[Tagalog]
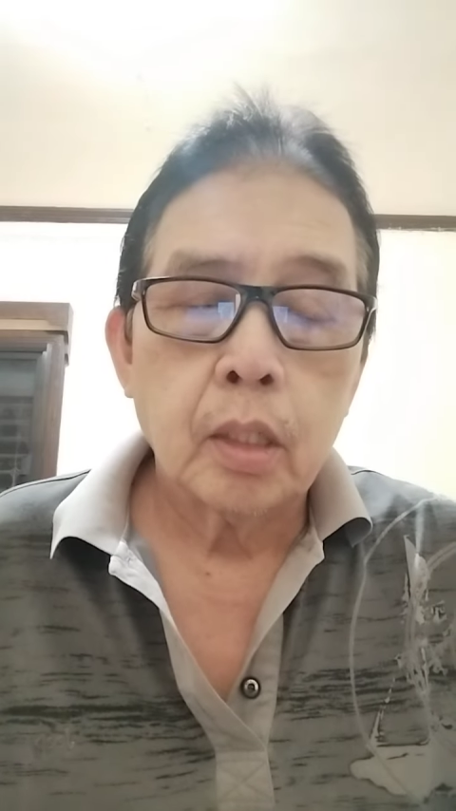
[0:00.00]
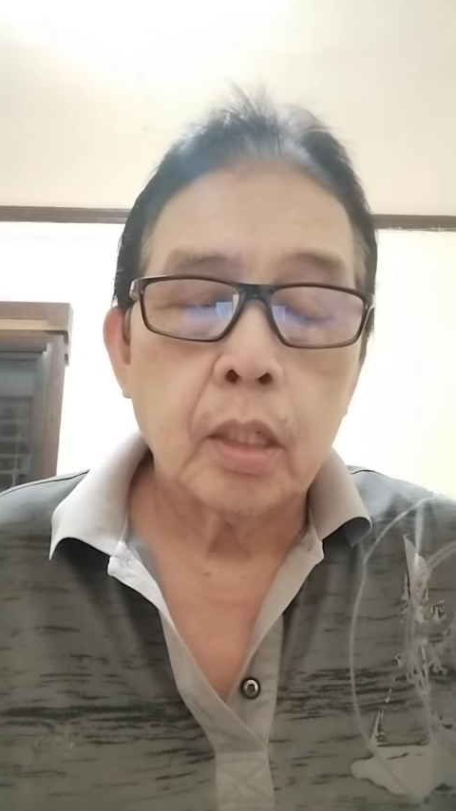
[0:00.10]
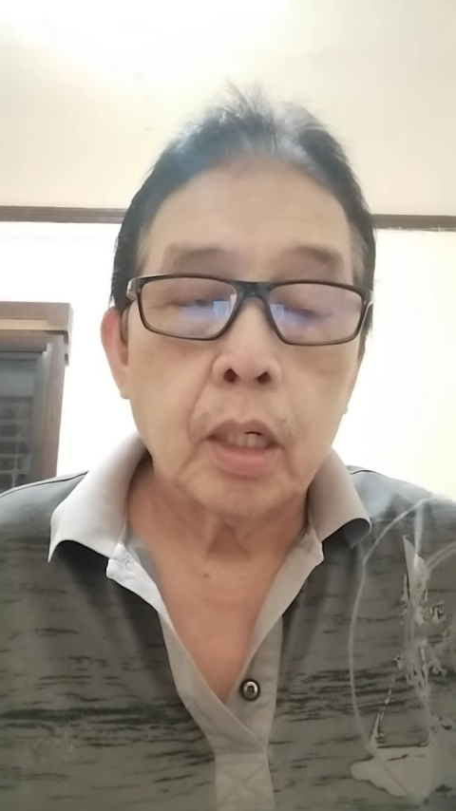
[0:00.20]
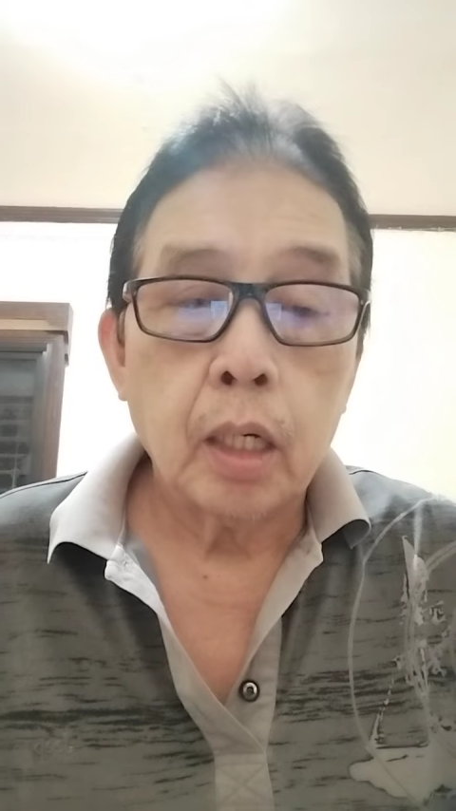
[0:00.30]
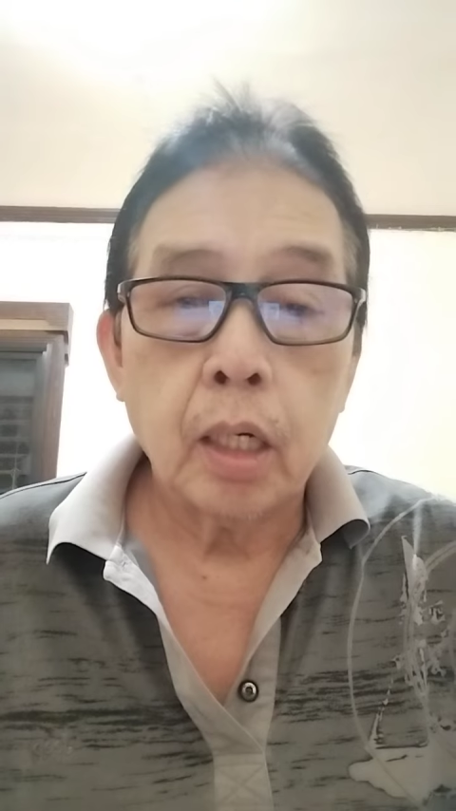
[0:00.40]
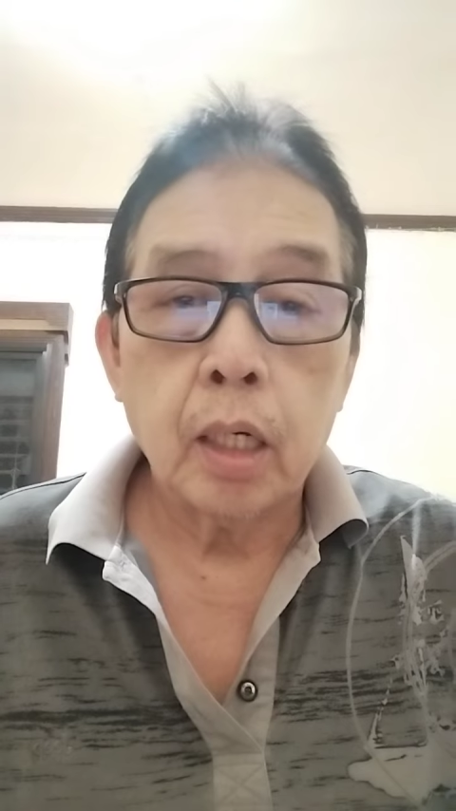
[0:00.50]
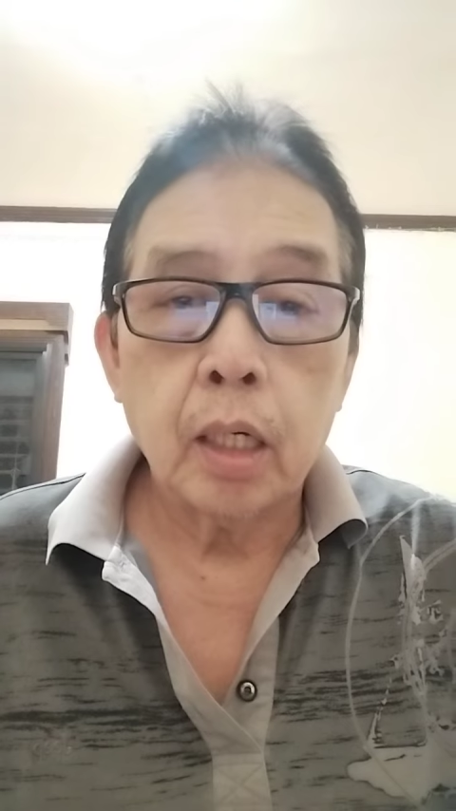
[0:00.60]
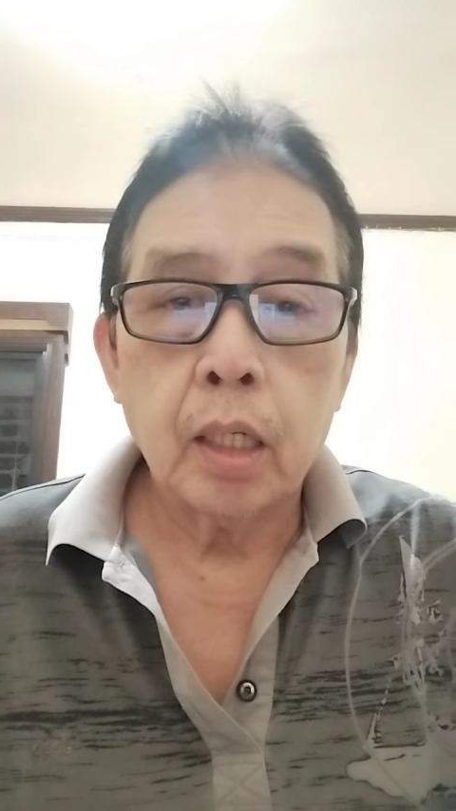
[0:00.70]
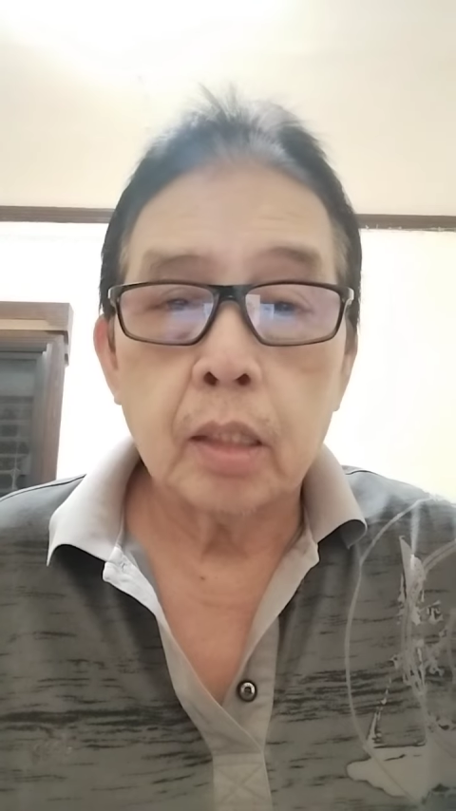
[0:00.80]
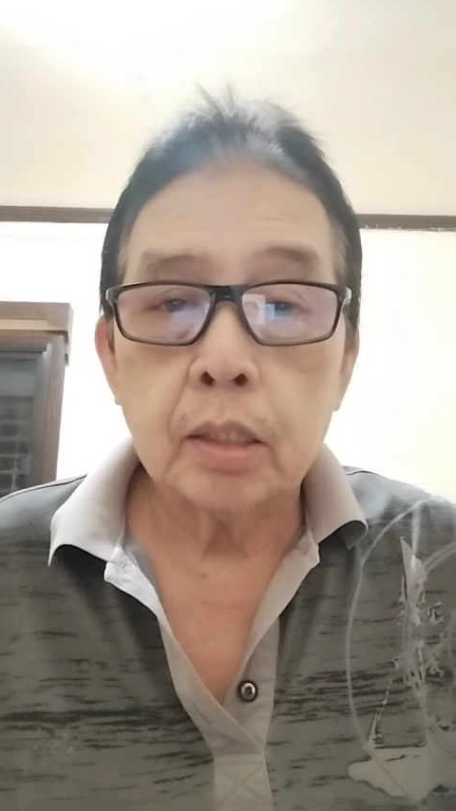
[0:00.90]
ah,
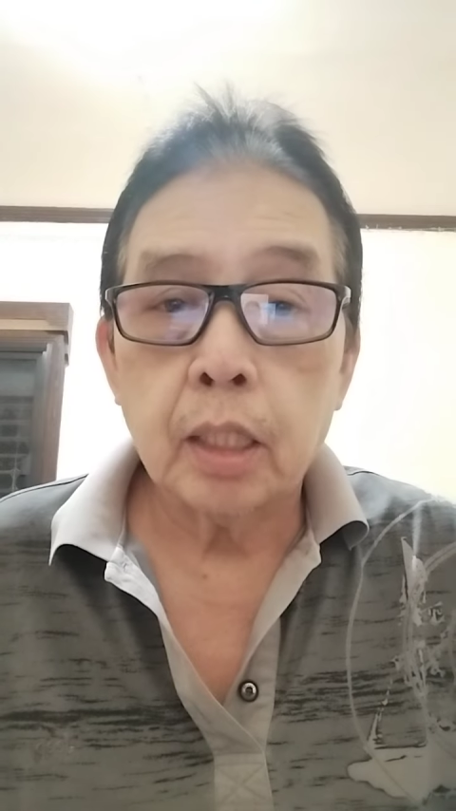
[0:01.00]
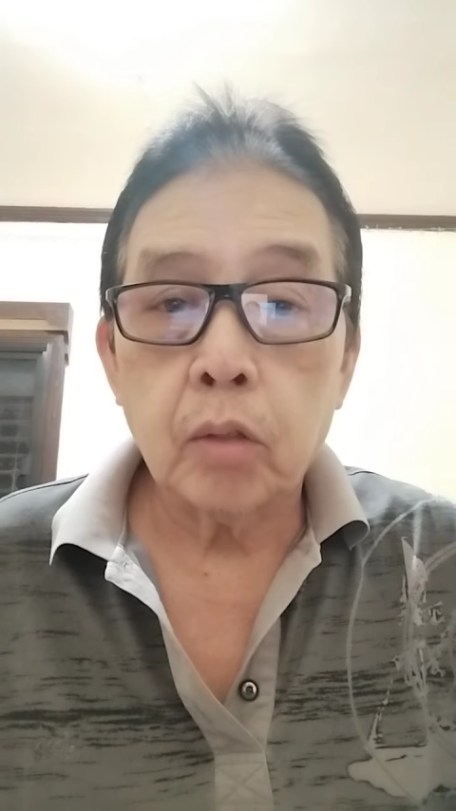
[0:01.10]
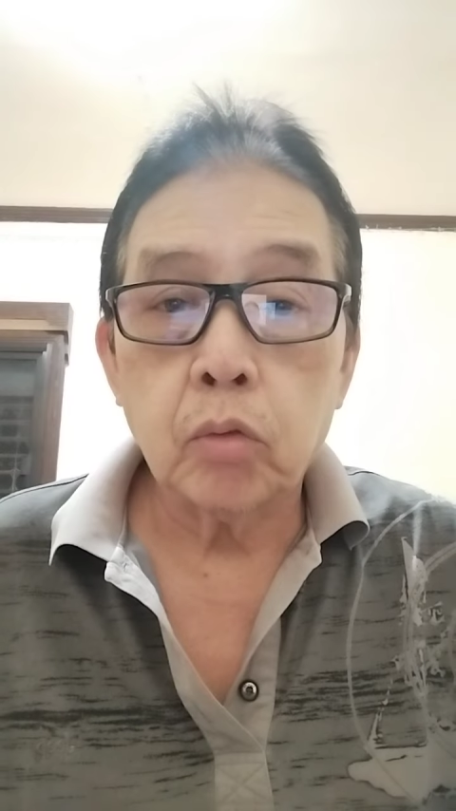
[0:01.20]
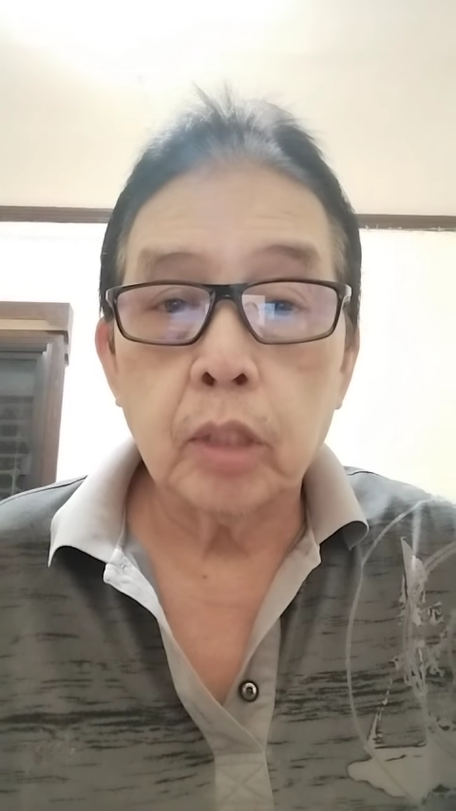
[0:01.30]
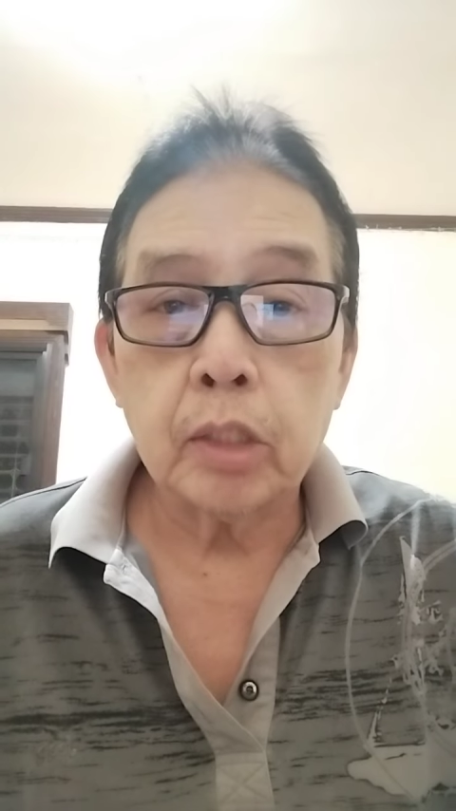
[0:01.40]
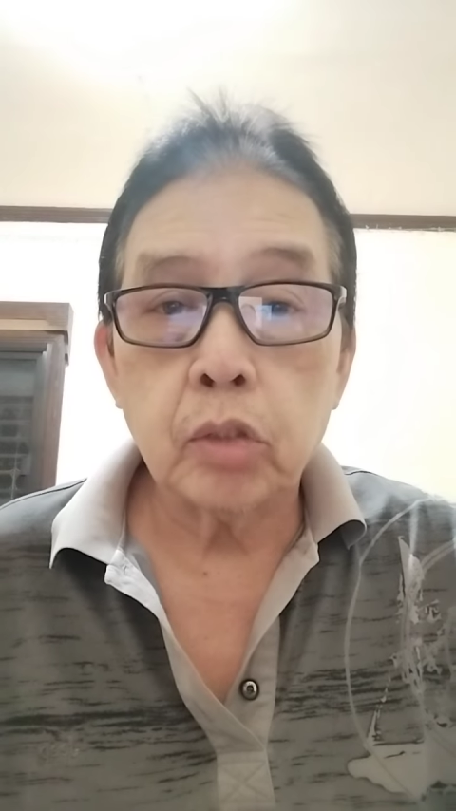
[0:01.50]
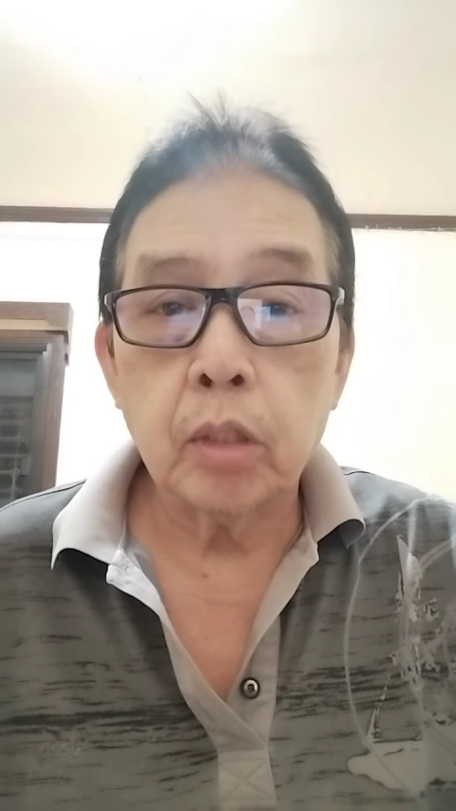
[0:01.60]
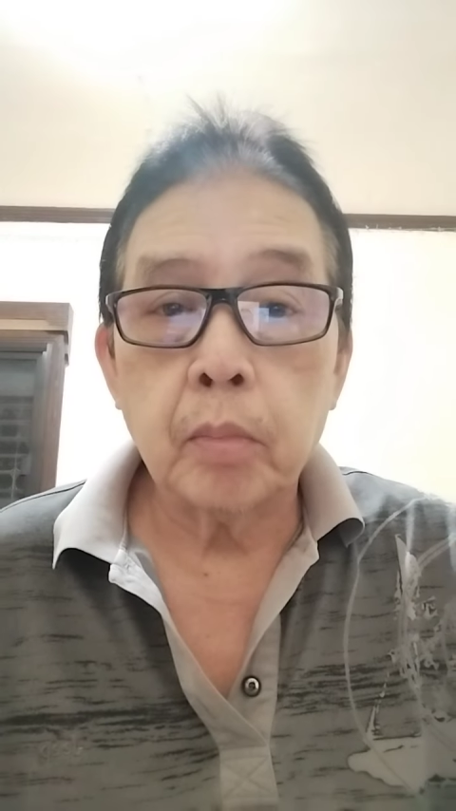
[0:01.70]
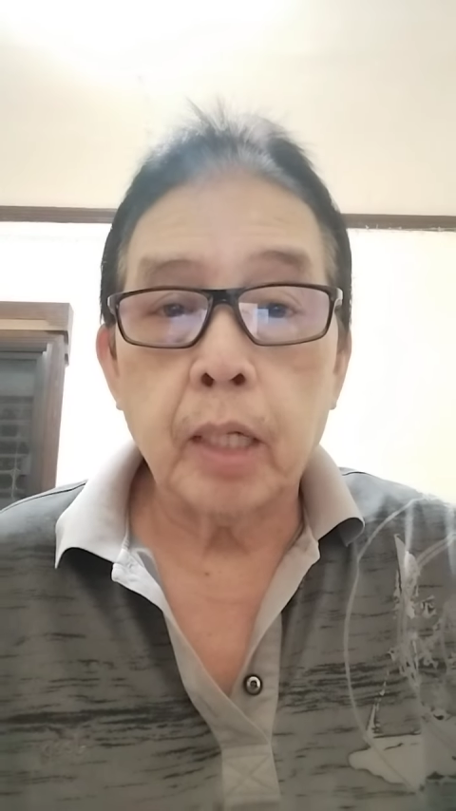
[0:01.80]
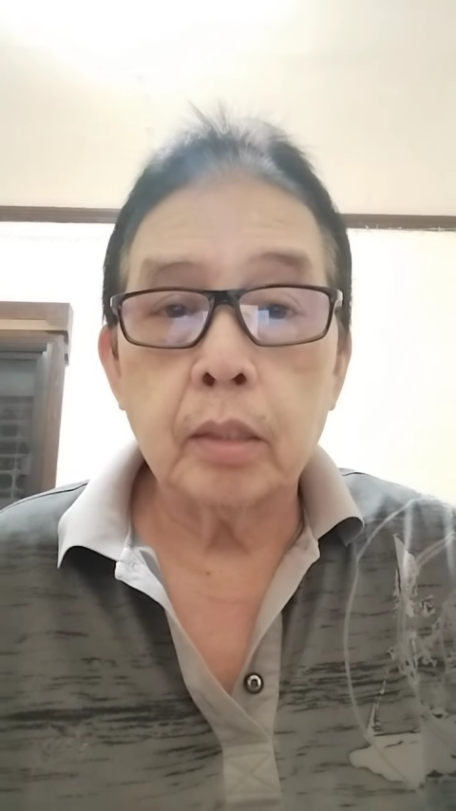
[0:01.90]
uh, sila Kulik
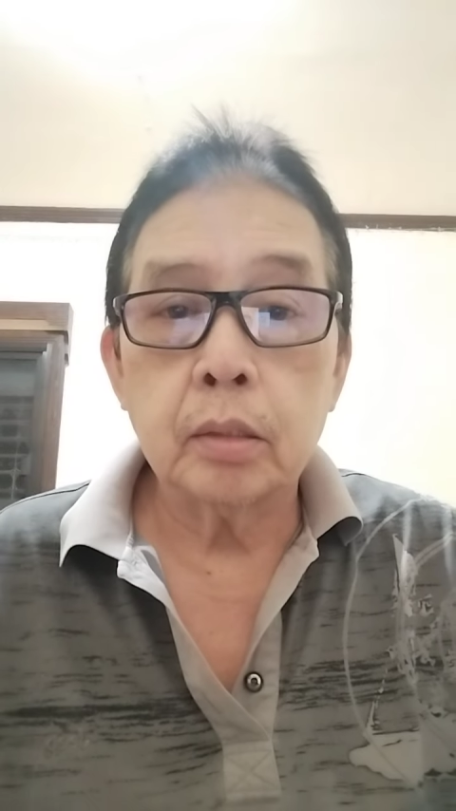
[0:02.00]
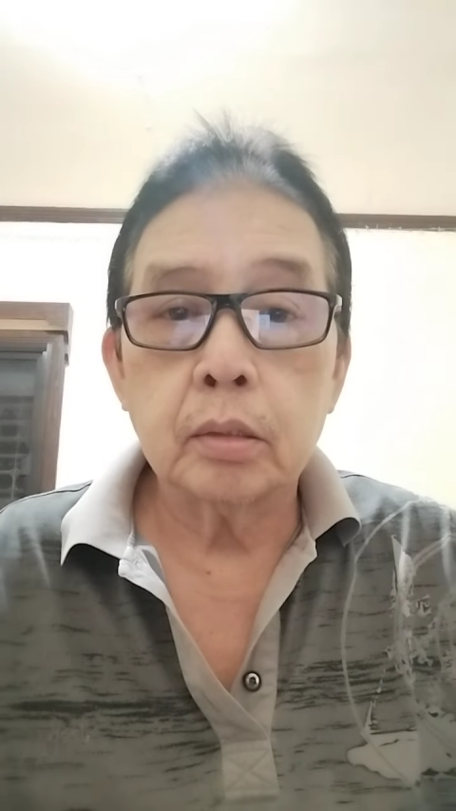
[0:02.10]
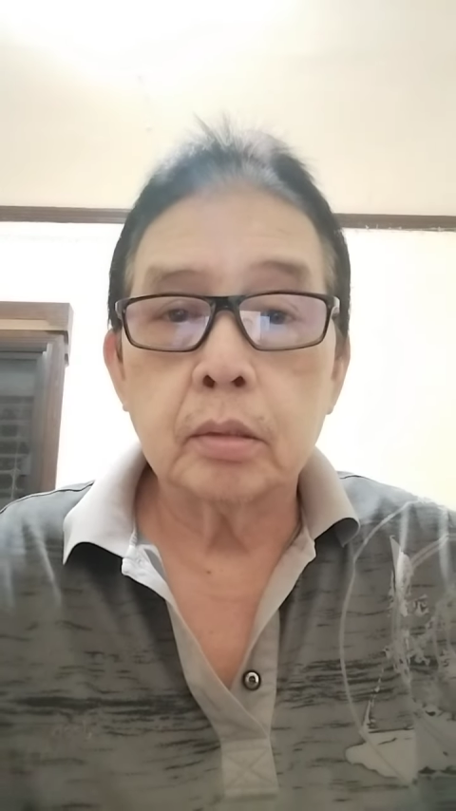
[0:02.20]
Suliman.